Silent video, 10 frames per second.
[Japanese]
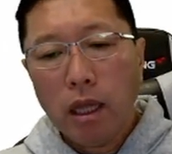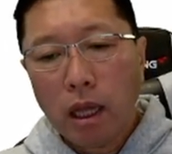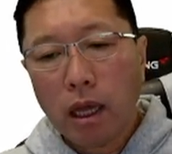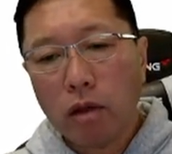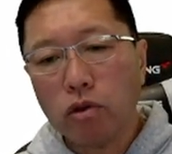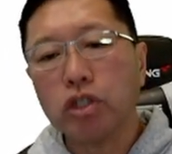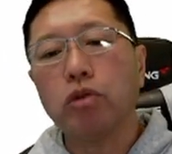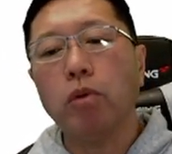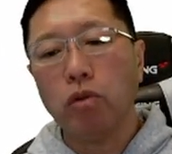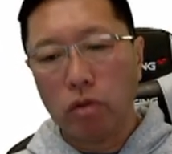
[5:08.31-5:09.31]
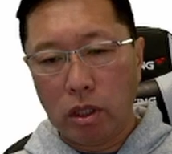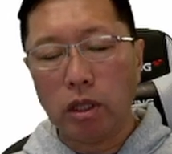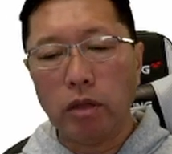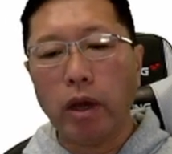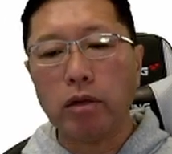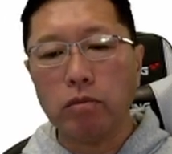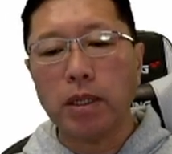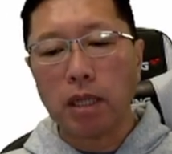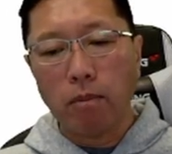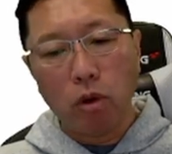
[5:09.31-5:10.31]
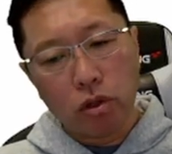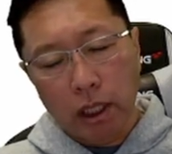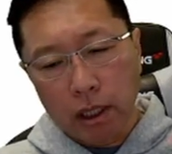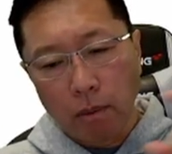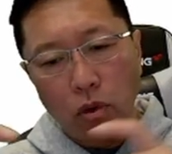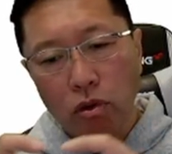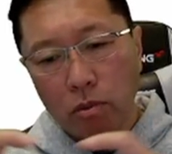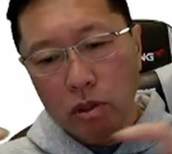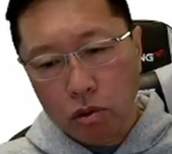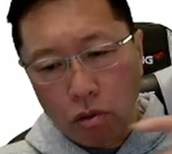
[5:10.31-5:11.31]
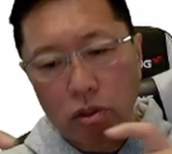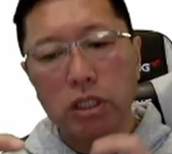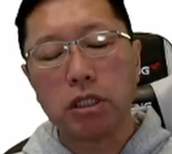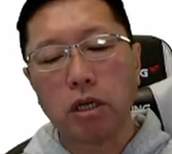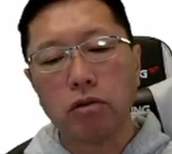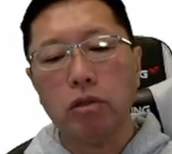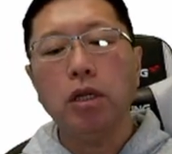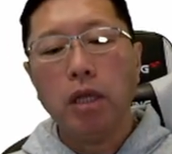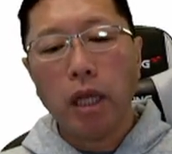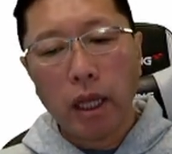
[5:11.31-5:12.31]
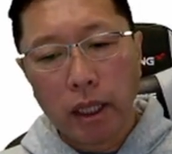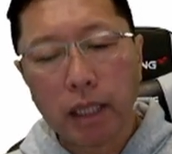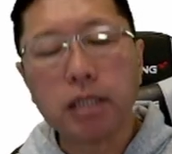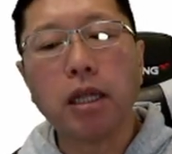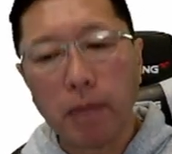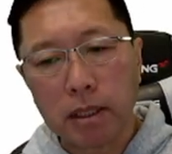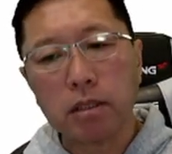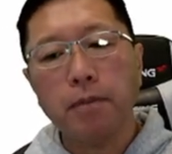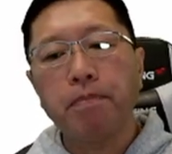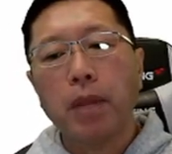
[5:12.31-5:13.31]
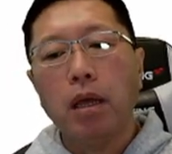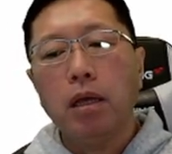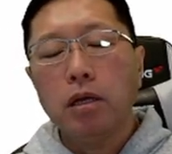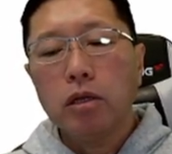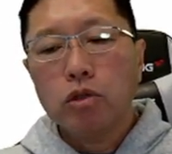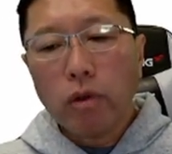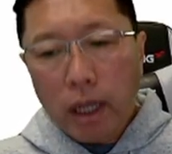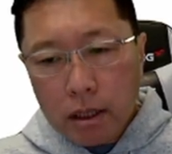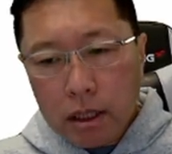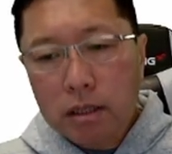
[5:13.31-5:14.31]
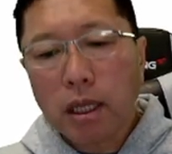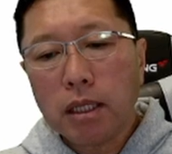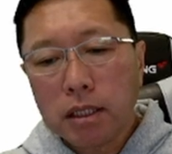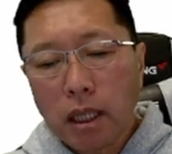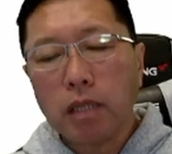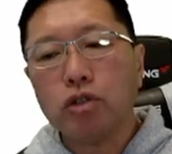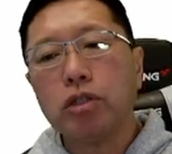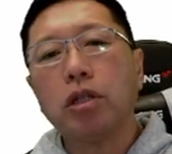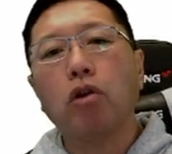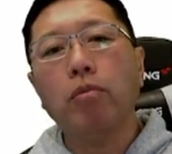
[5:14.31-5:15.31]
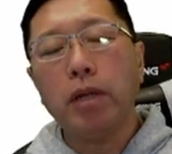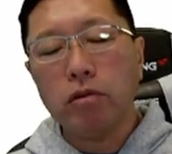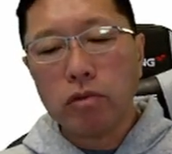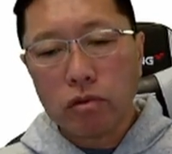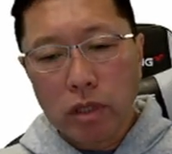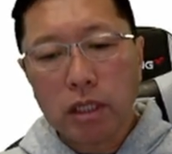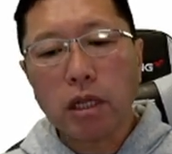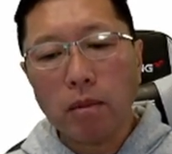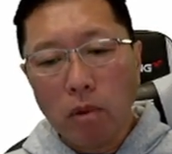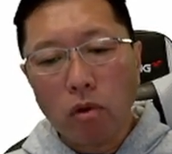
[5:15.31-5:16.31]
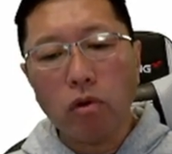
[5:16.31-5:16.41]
えー、ロジックボードって、いわゆるマザーボード的なボードもすごくちっちゃく、えー、できています。それが実現して 11.5mm 薄くできたのもこ